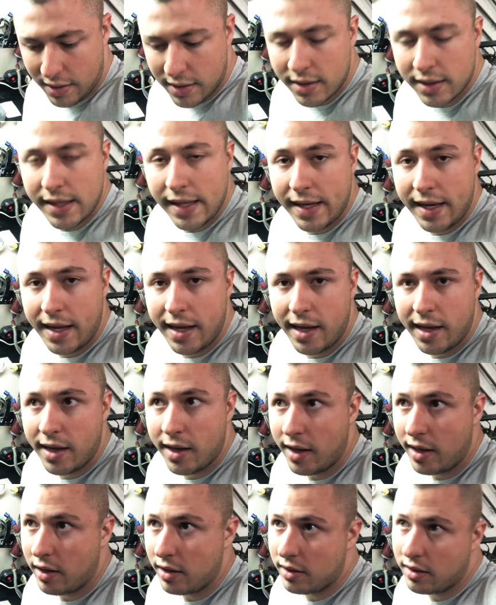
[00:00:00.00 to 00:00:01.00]
Galera,
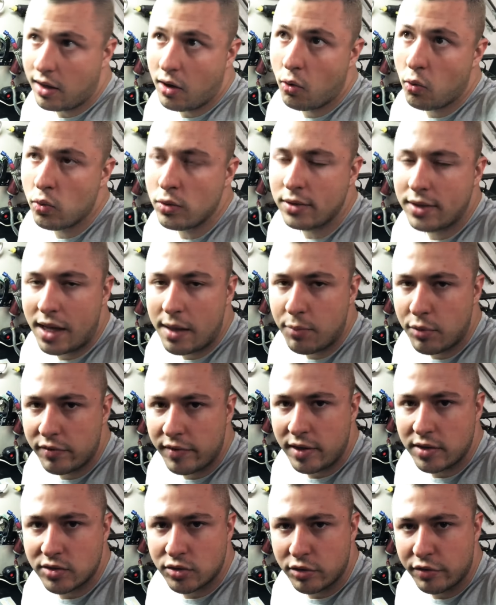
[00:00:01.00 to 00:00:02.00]
é, algum tempo eu
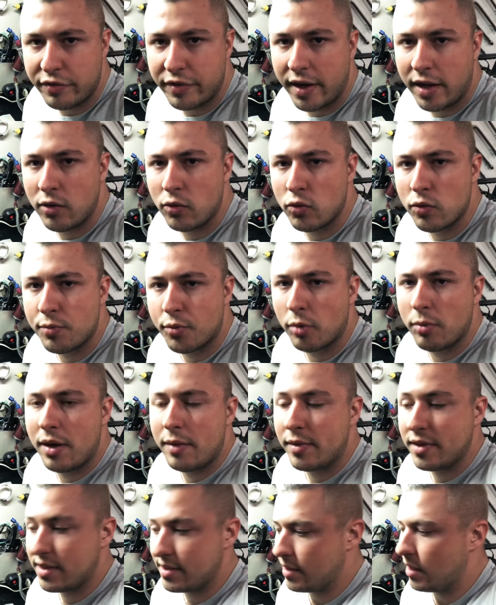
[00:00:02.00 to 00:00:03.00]
venho sofrendo com
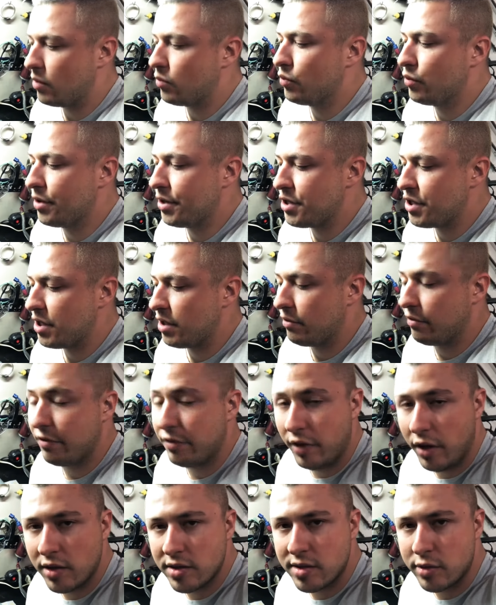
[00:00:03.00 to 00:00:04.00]
problema de saúde
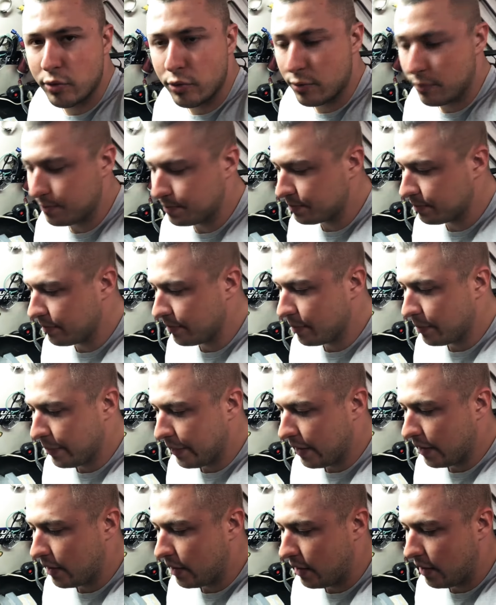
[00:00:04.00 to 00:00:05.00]
físico
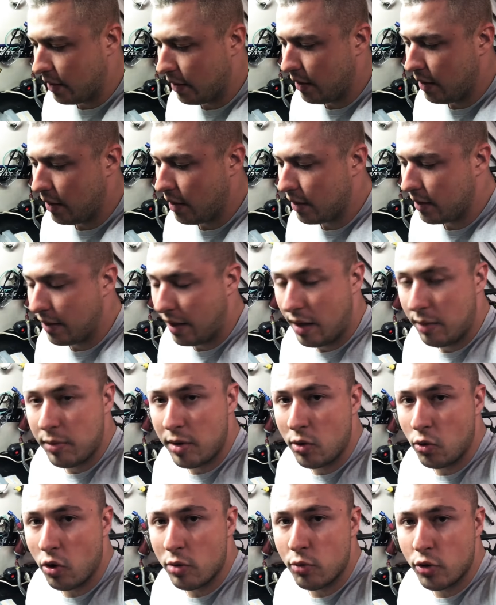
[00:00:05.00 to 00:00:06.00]
que tem
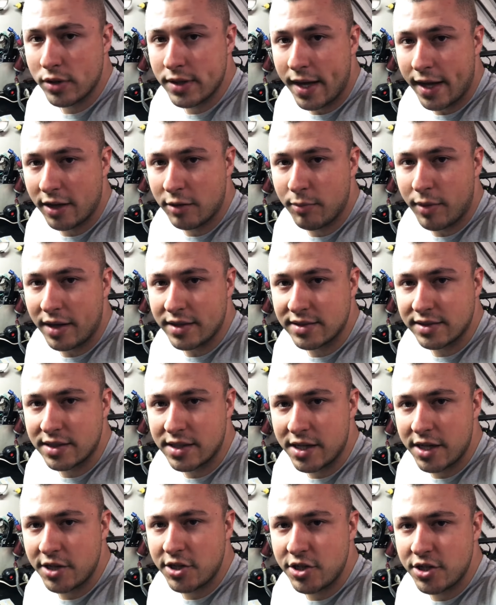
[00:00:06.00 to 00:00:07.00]
me incomodado
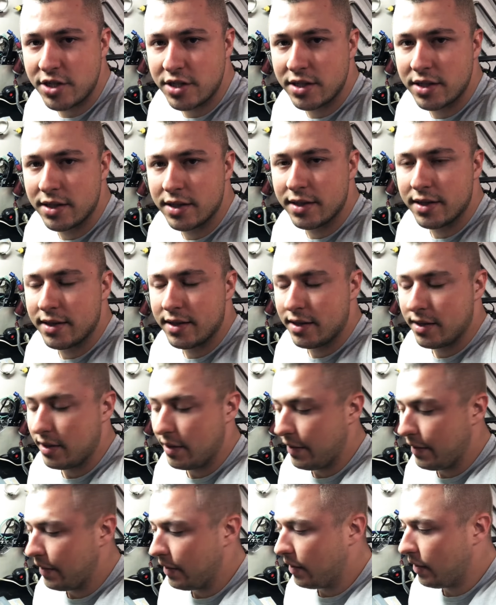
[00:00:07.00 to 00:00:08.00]
bastante
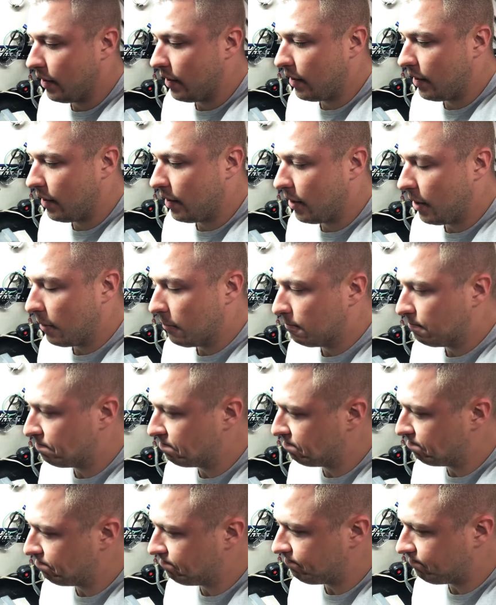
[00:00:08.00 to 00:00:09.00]
e